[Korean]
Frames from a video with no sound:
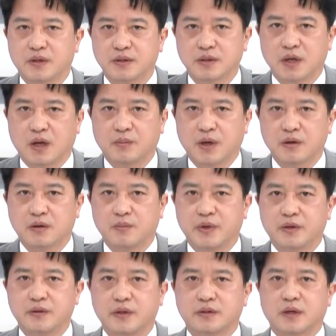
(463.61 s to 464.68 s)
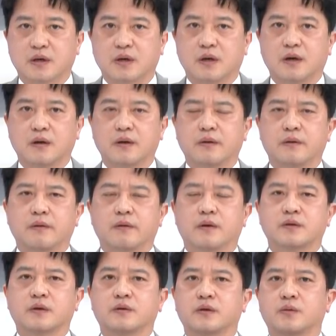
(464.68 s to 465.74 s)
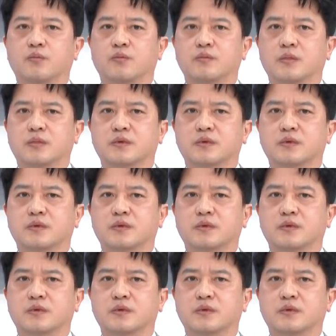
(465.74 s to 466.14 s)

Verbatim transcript: 테슬라만큼의 현대차가 어떤 그런